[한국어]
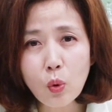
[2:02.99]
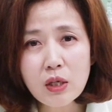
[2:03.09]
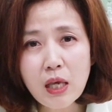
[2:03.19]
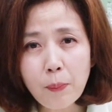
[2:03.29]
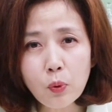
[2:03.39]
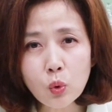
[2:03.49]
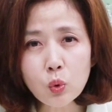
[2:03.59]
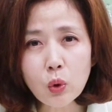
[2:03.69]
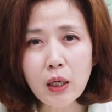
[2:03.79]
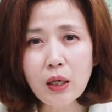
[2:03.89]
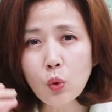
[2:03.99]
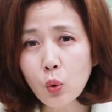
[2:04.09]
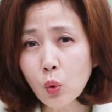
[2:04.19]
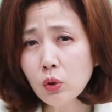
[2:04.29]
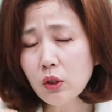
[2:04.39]
뇌세포
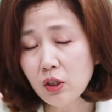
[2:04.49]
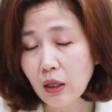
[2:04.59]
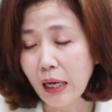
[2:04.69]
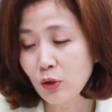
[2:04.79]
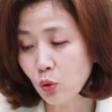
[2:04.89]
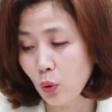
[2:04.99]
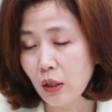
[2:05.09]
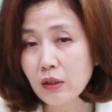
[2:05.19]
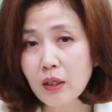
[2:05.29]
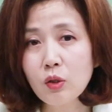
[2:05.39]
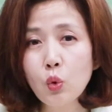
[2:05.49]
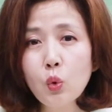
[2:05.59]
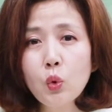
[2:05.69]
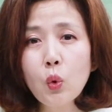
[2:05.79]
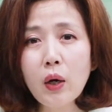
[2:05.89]
손상에도 효, 아주 굉장히
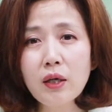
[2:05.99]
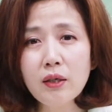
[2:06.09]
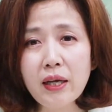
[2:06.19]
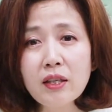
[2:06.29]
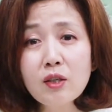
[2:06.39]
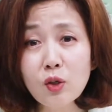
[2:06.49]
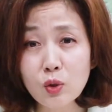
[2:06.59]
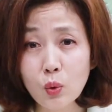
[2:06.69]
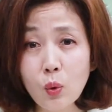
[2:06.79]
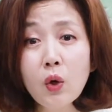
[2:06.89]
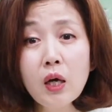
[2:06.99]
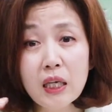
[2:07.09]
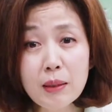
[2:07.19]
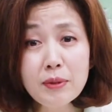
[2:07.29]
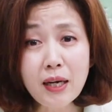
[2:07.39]
좋은 효과를 내는 것으로
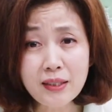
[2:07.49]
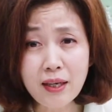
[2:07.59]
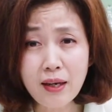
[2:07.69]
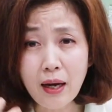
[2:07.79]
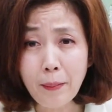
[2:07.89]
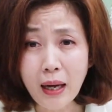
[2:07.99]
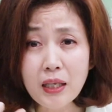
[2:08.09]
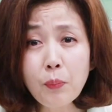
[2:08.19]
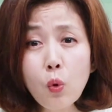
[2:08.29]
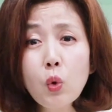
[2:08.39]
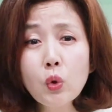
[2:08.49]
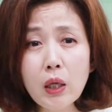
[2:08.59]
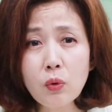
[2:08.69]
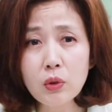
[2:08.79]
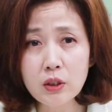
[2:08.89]
임상 사례가 많이
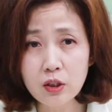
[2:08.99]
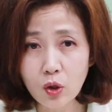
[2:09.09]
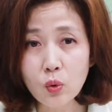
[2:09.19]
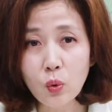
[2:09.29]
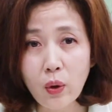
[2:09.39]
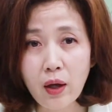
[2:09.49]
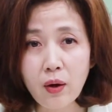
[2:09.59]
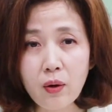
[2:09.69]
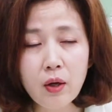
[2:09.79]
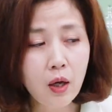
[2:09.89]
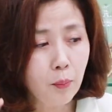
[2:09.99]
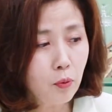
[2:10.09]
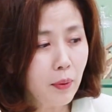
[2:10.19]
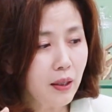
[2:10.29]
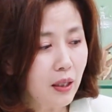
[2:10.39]
보고되고 있을 정도예요.
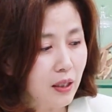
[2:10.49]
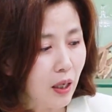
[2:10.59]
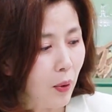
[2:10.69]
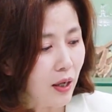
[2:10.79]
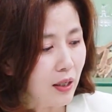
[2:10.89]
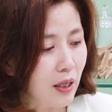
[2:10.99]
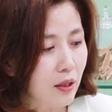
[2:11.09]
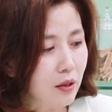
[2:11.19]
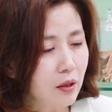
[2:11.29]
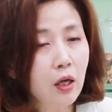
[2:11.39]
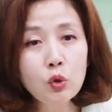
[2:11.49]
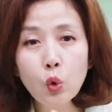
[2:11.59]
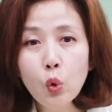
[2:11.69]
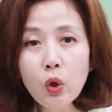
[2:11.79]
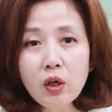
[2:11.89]
뿐만 아니라 환기에는
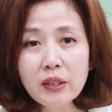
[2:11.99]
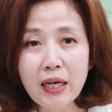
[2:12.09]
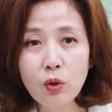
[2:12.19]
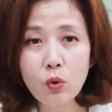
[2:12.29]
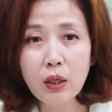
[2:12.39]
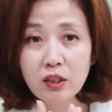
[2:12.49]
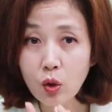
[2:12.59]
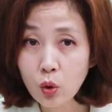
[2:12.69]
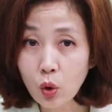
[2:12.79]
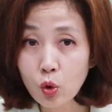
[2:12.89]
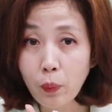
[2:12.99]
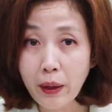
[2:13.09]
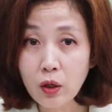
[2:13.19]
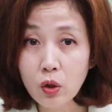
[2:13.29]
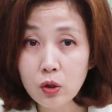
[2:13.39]
조혈 작용, 그러니까 적혈구,
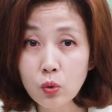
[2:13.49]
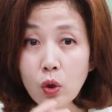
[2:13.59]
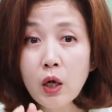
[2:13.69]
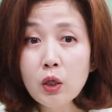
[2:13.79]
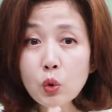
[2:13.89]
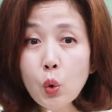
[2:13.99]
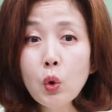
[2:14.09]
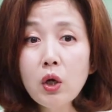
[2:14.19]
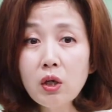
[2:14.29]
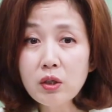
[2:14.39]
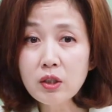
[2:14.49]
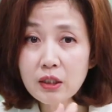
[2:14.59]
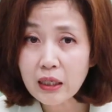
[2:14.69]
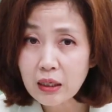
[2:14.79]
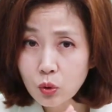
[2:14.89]
백혈구 조혈을
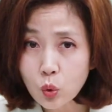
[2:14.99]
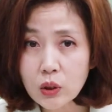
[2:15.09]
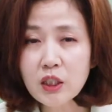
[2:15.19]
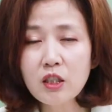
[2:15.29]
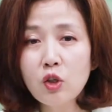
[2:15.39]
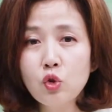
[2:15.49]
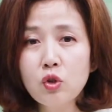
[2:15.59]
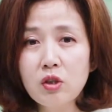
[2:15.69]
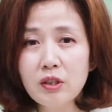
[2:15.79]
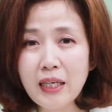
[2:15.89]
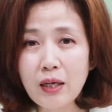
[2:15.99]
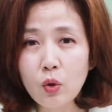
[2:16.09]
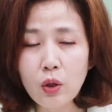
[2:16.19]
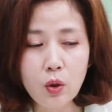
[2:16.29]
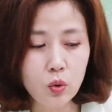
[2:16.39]
촉진시켜 주는 그런
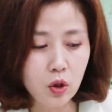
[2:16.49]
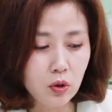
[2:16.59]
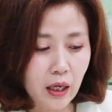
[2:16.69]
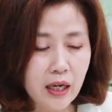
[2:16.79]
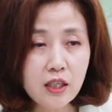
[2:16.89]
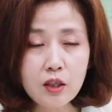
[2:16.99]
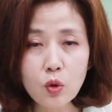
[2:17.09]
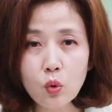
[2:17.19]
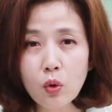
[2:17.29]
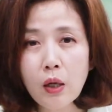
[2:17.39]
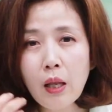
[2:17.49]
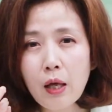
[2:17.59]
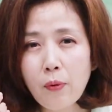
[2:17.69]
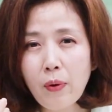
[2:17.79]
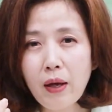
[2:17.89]
작용이 있고 저는 개인적으로
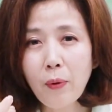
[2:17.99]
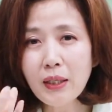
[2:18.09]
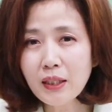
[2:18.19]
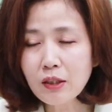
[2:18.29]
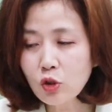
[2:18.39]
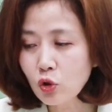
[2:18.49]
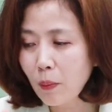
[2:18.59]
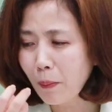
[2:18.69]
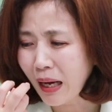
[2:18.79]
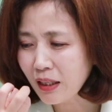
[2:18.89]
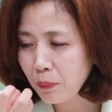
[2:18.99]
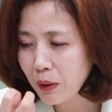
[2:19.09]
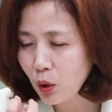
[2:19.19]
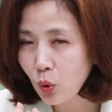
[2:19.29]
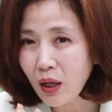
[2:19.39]
왜 환자들 중에 많이
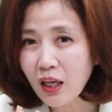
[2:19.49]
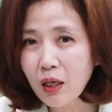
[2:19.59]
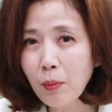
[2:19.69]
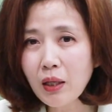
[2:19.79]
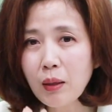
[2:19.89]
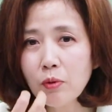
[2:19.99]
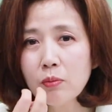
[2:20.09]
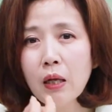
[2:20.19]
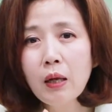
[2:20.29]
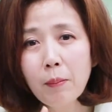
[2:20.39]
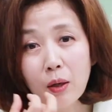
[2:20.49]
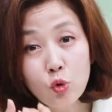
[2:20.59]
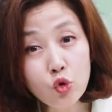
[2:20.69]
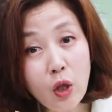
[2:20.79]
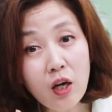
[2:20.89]
피곤하기만 하면
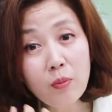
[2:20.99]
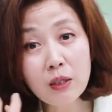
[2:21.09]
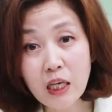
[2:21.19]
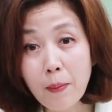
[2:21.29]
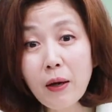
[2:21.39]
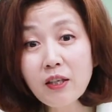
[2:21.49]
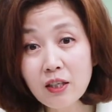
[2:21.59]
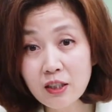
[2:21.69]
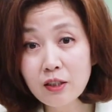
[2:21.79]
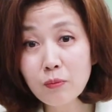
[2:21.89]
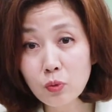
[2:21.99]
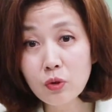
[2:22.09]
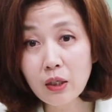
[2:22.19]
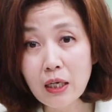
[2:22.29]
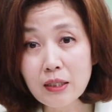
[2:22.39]
막 구내염이 재발되시는
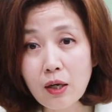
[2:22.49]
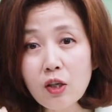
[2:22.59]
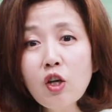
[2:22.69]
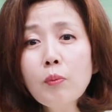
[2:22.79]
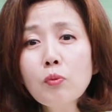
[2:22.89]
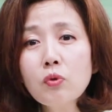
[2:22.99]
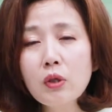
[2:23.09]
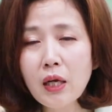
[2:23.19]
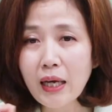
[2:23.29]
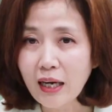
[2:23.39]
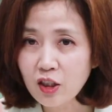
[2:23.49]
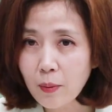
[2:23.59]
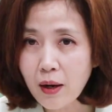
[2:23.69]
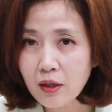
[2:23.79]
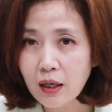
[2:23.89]
분들 계세요. 이런 분들에게 약
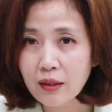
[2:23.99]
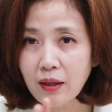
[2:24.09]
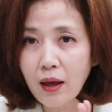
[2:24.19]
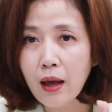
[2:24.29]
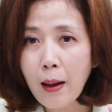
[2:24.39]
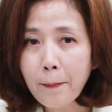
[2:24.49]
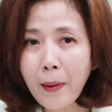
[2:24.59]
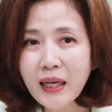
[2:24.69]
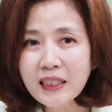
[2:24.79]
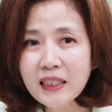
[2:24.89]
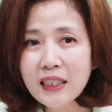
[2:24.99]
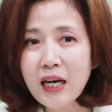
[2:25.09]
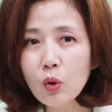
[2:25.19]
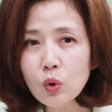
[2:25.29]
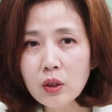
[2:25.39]
처방을 할 때 빠지지
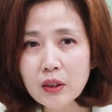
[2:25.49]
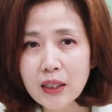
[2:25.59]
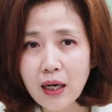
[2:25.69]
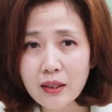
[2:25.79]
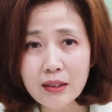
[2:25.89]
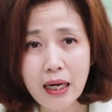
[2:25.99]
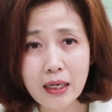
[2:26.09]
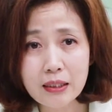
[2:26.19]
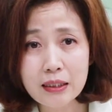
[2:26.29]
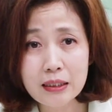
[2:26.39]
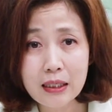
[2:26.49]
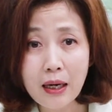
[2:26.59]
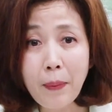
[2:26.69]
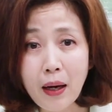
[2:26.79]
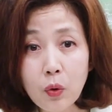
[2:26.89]
않고 등장하는 약
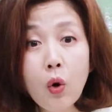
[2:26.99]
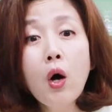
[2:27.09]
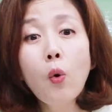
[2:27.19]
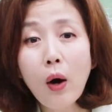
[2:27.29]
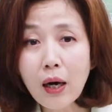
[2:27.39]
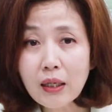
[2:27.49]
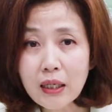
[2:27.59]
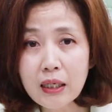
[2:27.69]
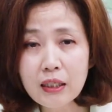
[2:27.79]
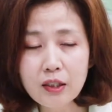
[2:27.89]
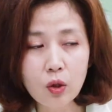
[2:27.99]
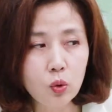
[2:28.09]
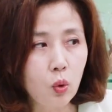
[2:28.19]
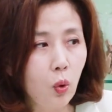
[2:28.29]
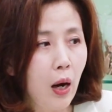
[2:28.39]
제가 바로 환기일
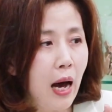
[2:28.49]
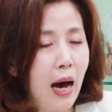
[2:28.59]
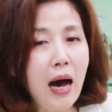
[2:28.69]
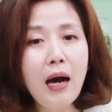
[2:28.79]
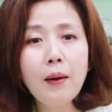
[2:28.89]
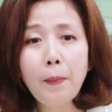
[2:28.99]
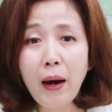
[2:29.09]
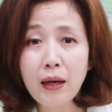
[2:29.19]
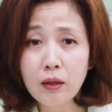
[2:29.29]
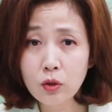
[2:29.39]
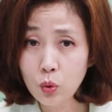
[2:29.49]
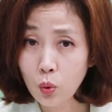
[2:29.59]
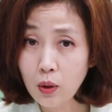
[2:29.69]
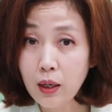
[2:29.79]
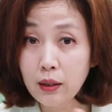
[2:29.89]
정도로 항바이러스
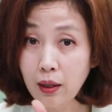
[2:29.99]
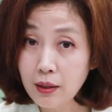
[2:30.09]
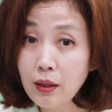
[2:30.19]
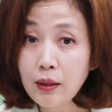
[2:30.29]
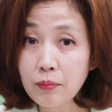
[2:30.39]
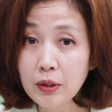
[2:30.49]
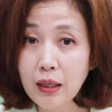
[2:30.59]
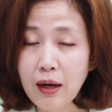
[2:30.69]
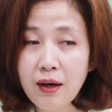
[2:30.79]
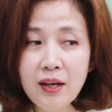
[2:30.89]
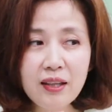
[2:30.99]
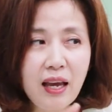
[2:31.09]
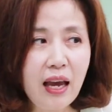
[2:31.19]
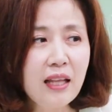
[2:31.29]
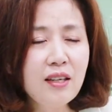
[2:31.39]
효과가 대단합니다.
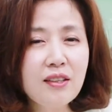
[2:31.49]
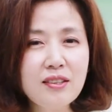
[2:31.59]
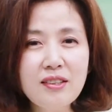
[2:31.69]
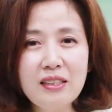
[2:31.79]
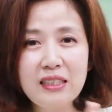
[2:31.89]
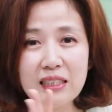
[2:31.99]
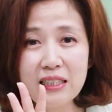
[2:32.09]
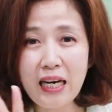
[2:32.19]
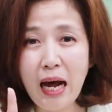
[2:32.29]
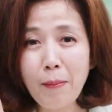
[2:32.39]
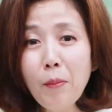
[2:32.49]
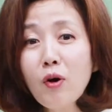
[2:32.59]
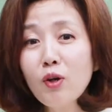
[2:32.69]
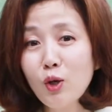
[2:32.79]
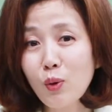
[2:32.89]
네, 애들은 잘 안
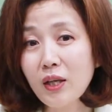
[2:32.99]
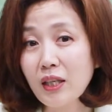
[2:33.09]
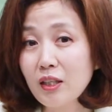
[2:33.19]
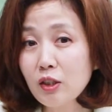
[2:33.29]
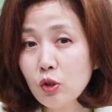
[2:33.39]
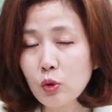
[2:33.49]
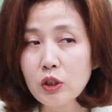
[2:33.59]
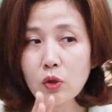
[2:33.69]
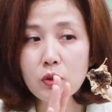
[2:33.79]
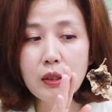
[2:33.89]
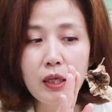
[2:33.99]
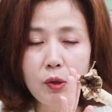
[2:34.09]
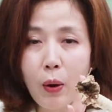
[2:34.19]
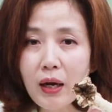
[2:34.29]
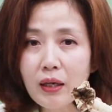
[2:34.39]
먹으려고 한 애들도 있죠. 근데
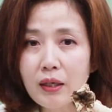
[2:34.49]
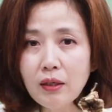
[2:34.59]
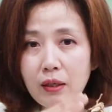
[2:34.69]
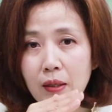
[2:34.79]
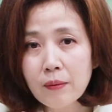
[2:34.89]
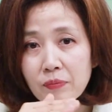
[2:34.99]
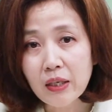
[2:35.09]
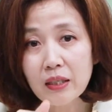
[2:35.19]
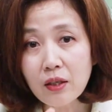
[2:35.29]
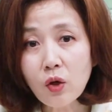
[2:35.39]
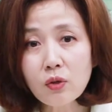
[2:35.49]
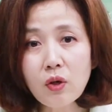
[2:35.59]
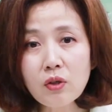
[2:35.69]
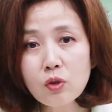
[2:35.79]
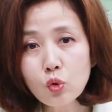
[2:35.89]
이 환기를 이렇게
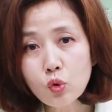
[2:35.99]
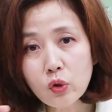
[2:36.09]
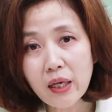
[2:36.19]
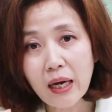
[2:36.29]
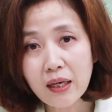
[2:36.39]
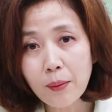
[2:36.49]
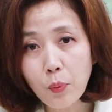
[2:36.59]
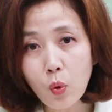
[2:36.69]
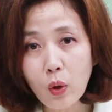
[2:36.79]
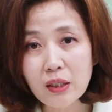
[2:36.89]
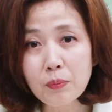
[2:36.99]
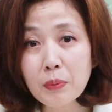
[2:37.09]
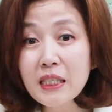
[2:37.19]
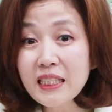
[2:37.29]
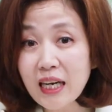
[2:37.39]
썰은 거를 꿀에 약간 볶아서
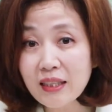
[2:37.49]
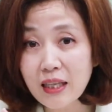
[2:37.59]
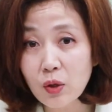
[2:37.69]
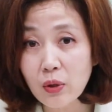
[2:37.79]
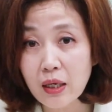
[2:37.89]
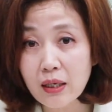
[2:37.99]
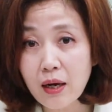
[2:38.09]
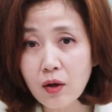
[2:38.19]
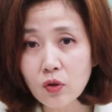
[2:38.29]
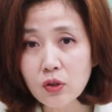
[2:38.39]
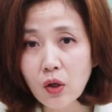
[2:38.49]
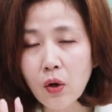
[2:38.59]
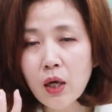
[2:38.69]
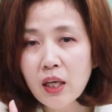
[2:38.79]
밀자한다고 얘기를 하거든요.